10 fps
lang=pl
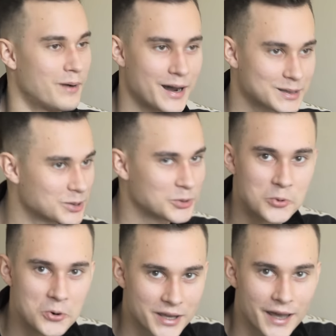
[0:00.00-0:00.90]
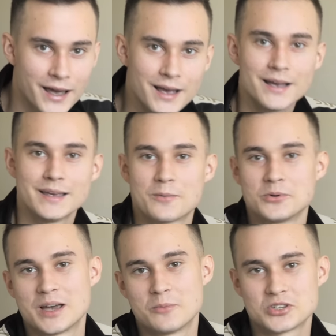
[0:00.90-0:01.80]
bardzo długie, jak
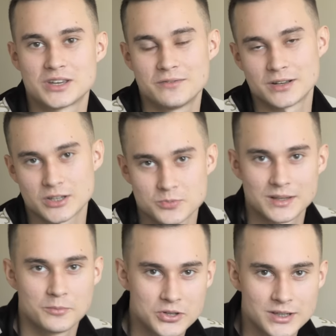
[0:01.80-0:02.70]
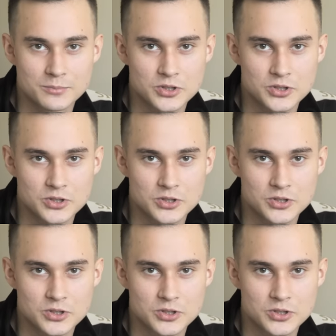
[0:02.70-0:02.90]
musiałem oczekiwać, aż będę mógł się nim